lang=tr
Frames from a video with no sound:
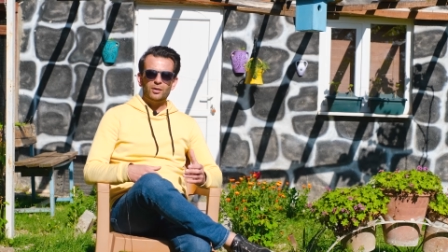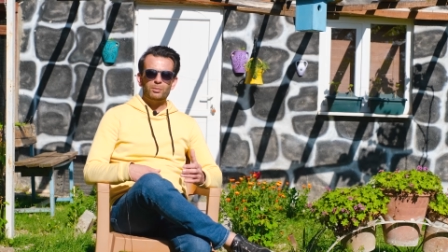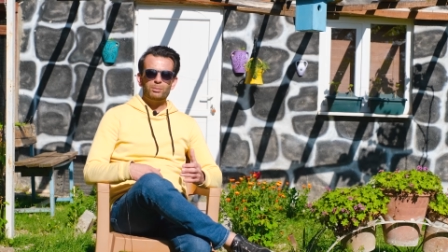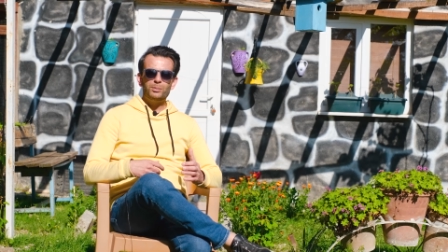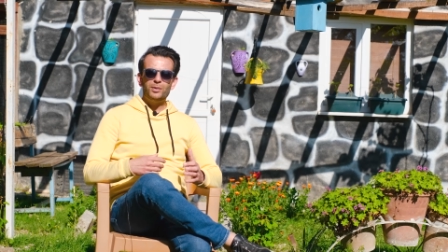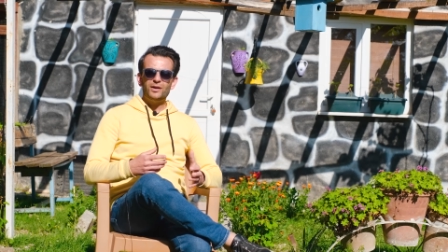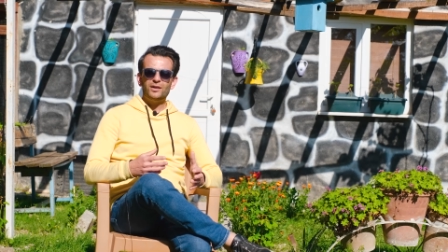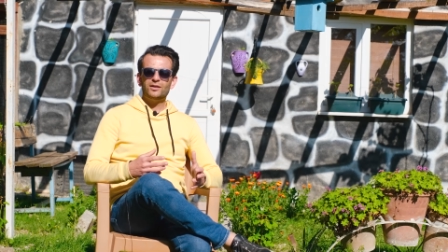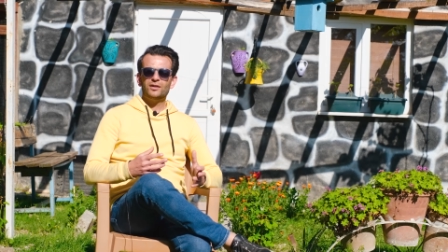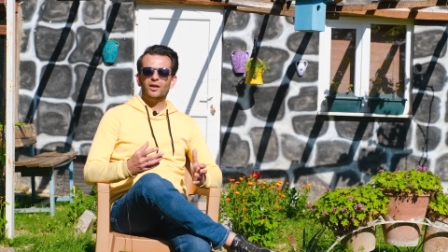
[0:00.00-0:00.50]

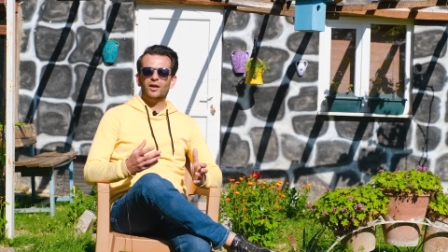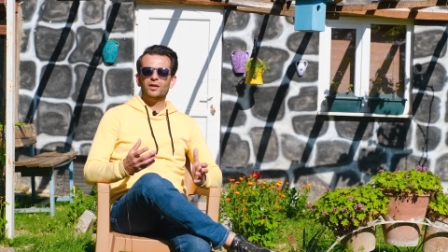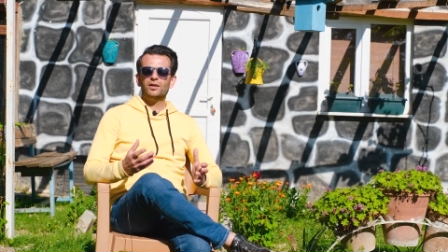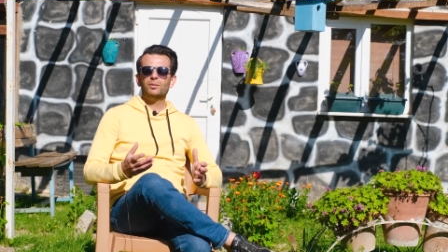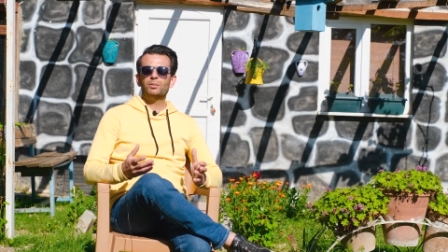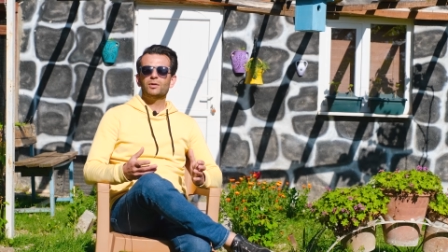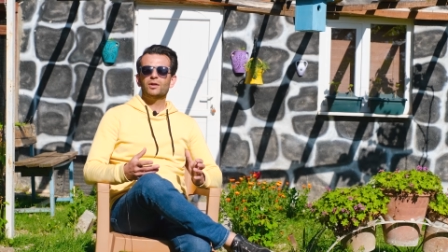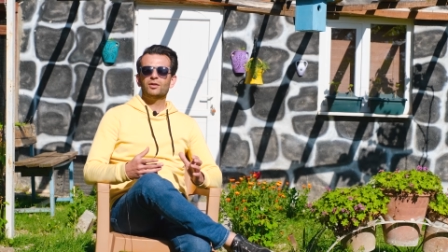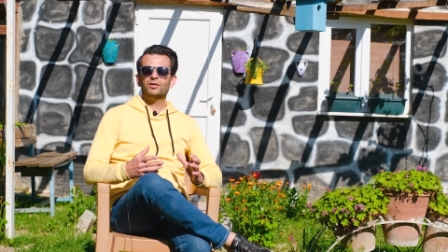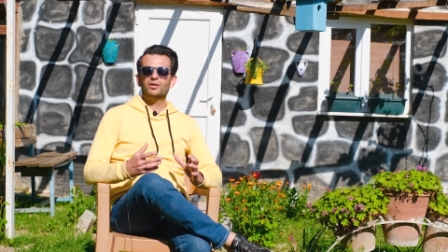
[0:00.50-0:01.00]
bir
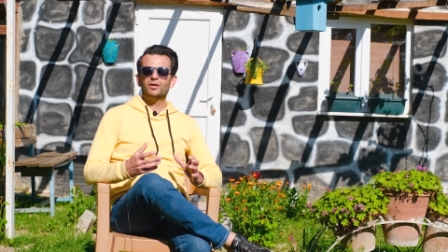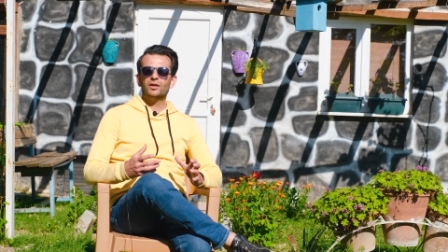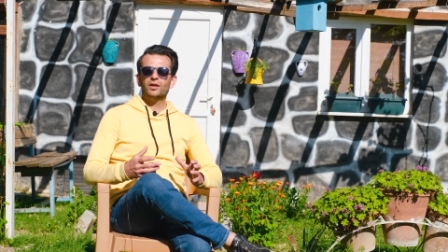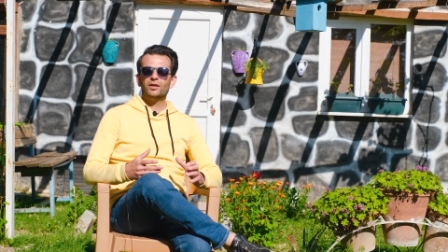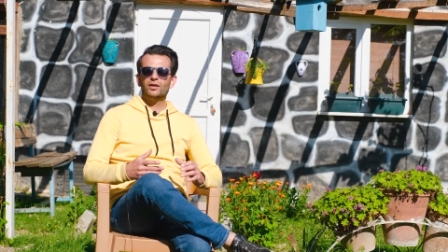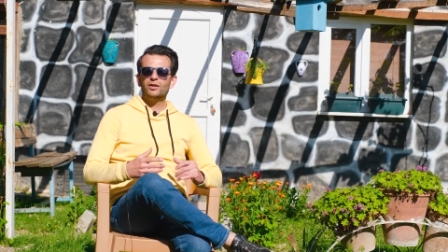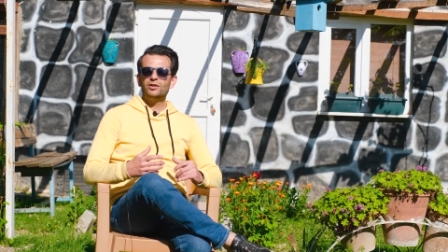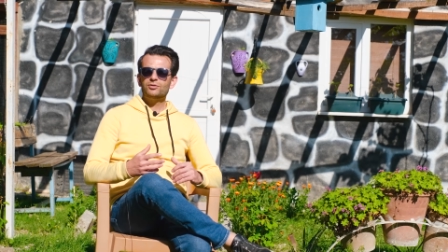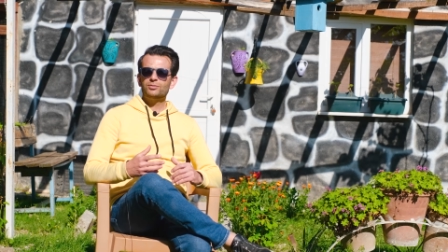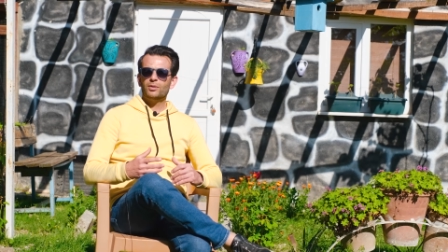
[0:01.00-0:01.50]
tane bile
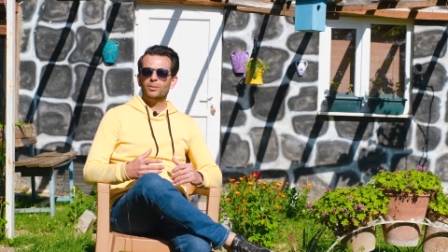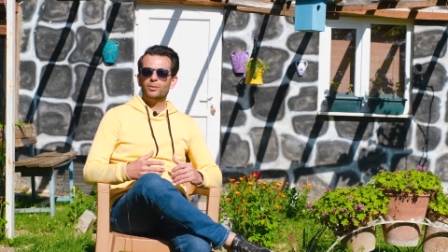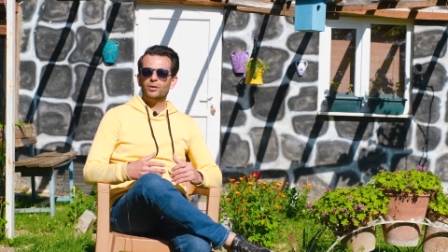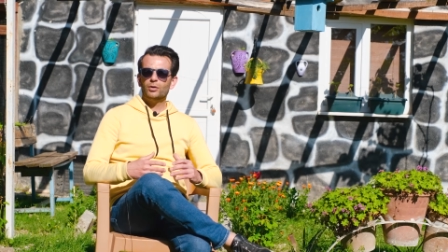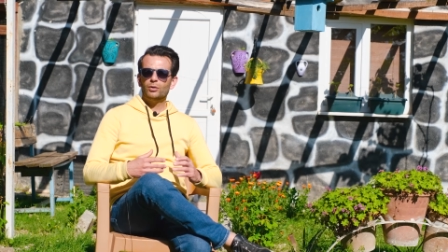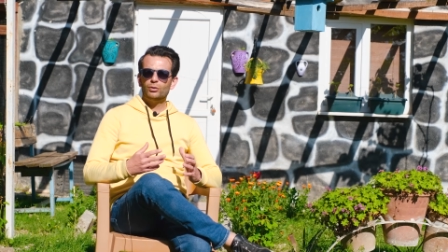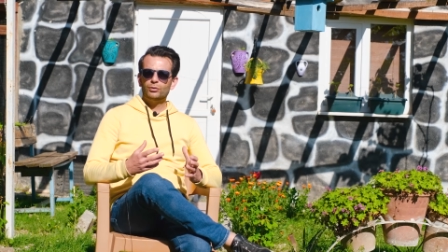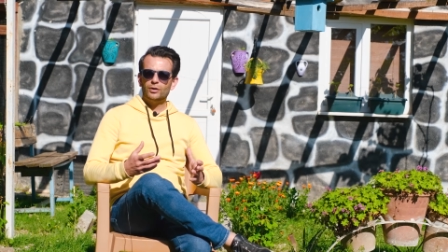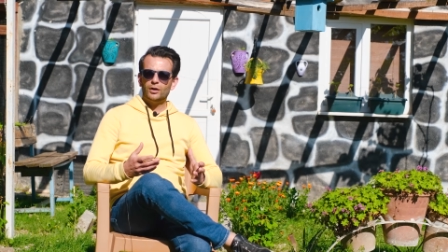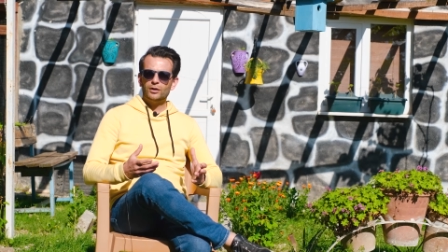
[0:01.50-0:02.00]
sigara içmemeye
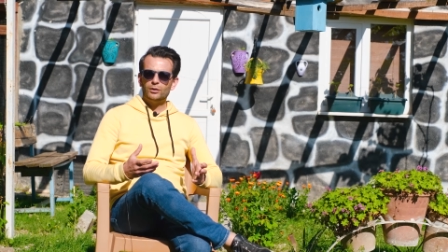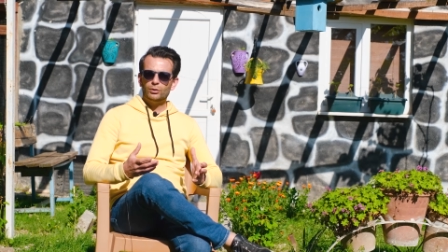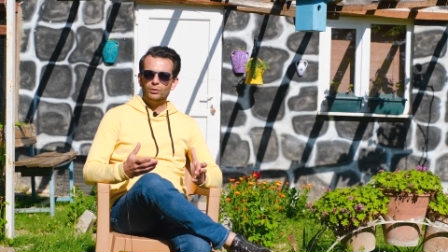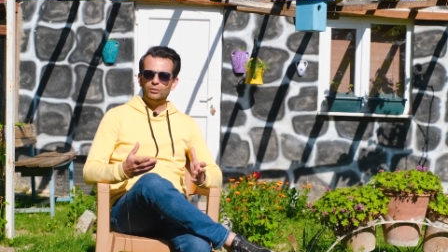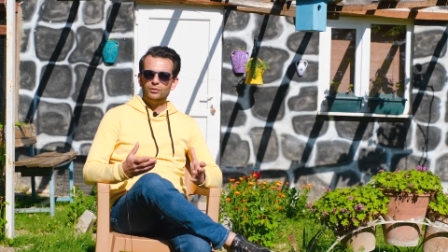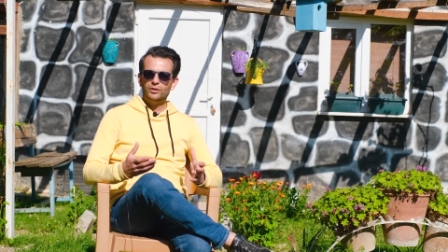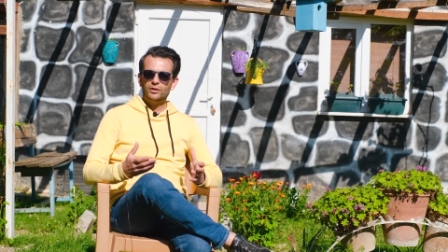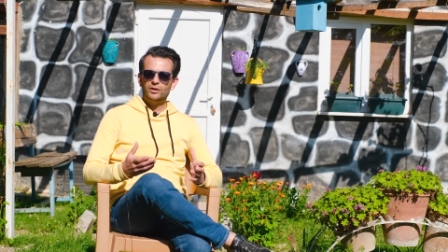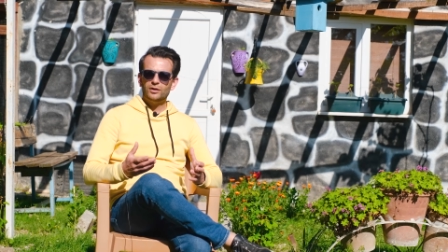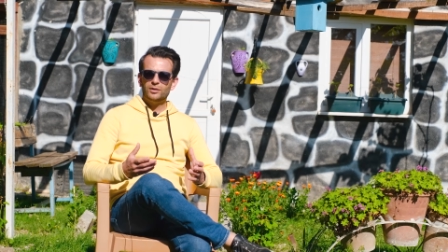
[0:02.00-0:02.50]
özen
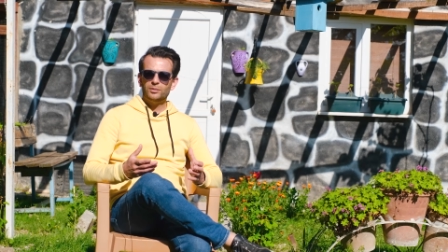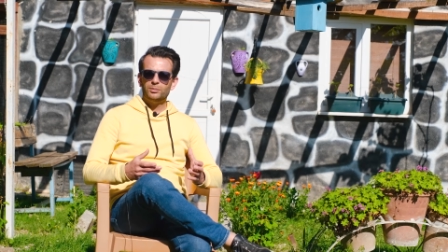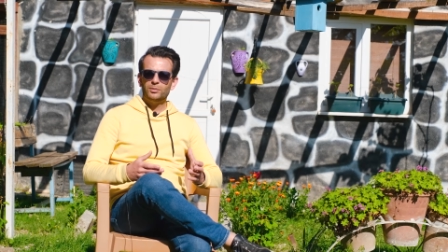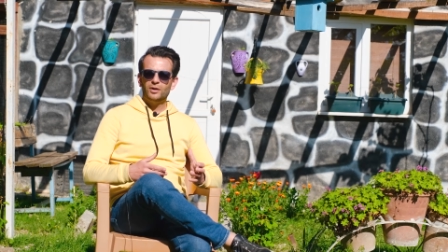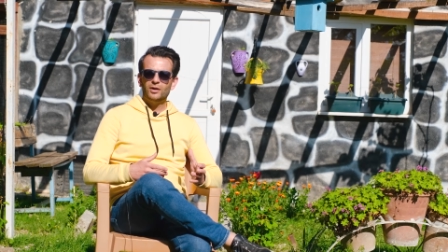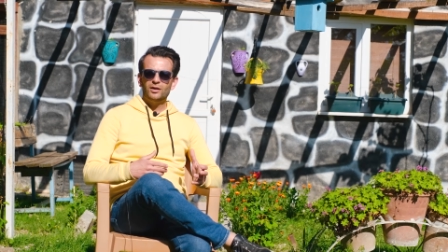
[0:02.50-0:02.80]
gösterelim.